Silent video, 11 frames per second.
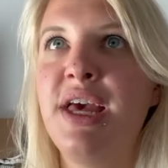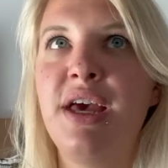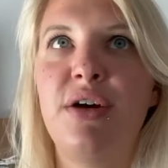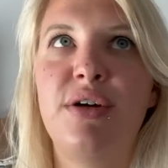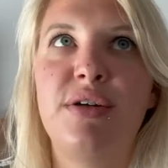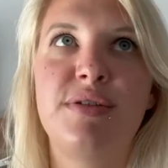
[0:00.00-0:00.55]

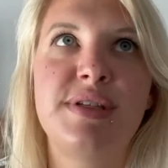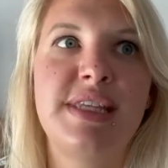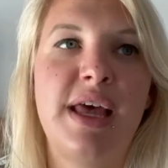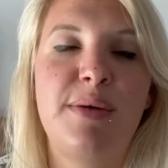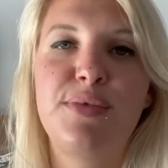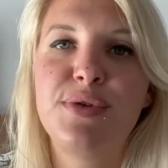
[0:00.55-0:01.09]
C'est
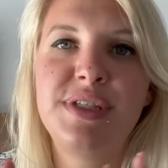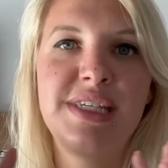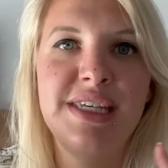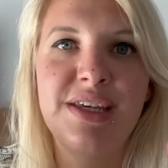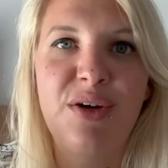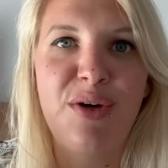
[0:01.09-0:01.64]
un
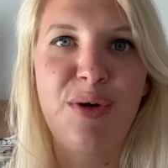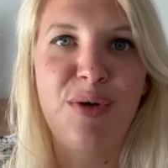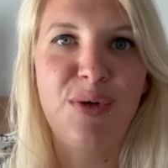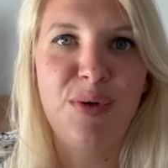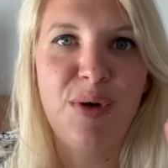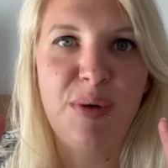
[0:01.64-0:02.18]
petit,
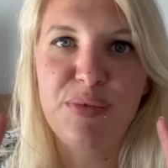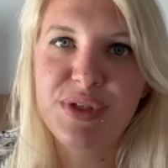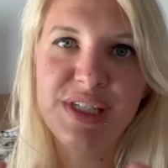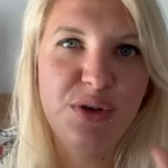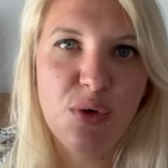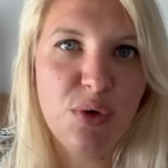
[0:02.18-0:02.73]
un
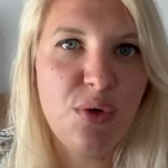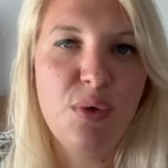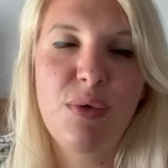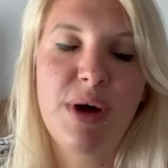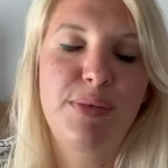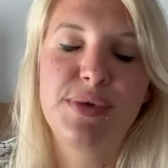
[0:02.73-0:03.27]
petit
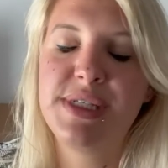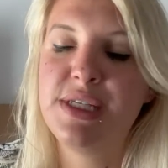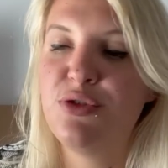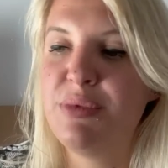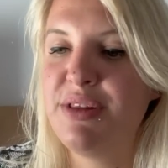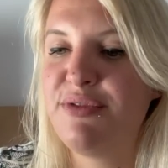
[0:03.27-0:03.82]
cocon, un petit
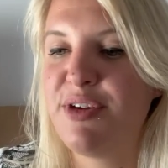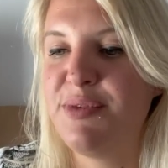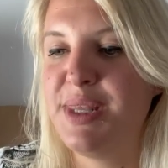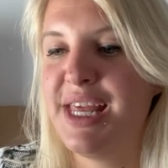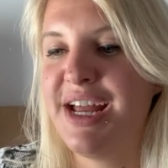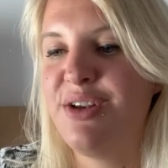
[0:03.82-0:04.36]
domaine
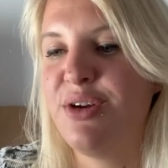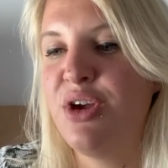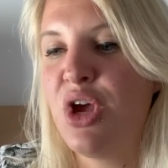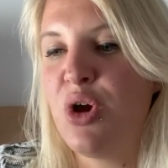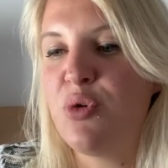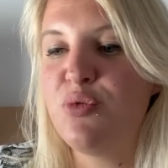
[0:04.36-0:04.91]
familial
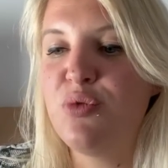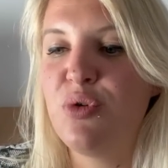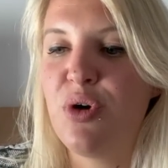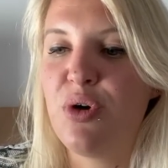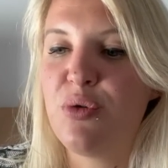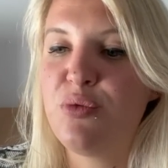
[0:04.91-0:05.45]
où
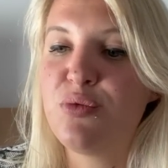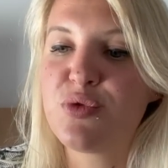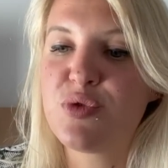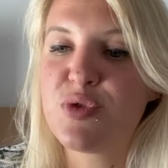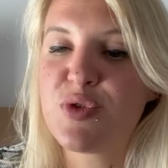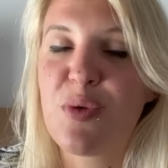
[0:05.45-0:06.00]
euh, où on
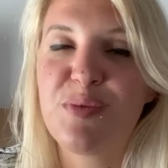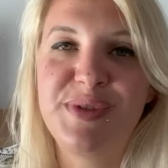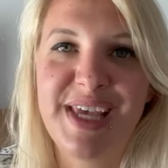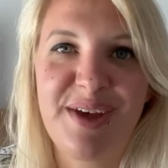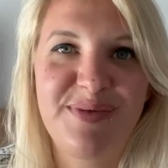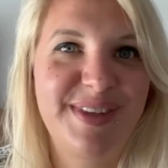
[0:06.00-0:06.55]
se sent
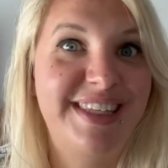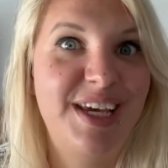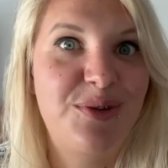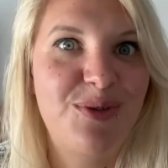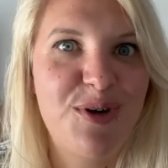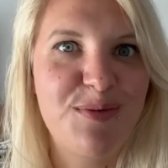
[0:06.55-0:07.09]
bien dès
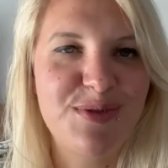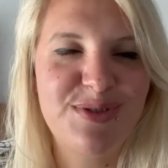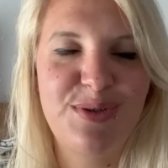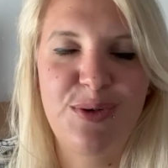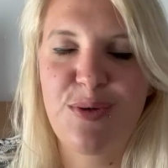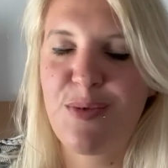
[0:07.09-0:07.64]
qu'on commence
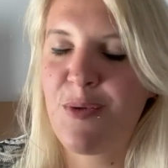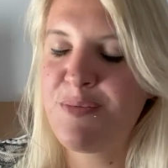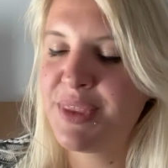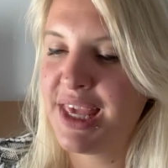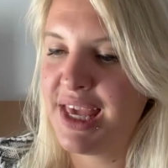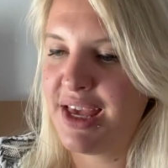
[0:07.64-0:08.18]
le roman.
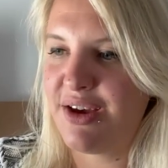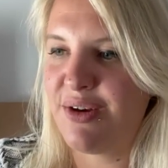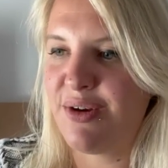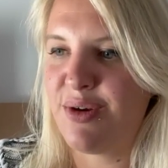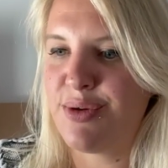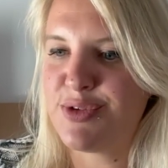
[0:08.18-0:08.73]

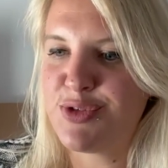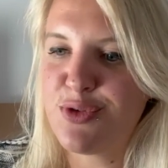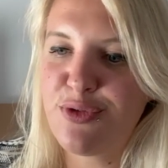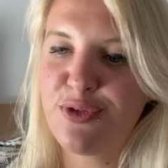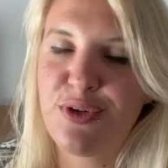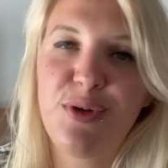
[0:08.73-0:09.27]
Euh,
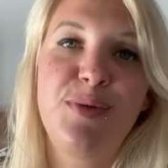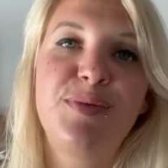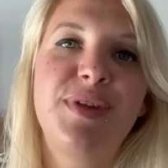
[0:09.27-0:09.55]
sauf que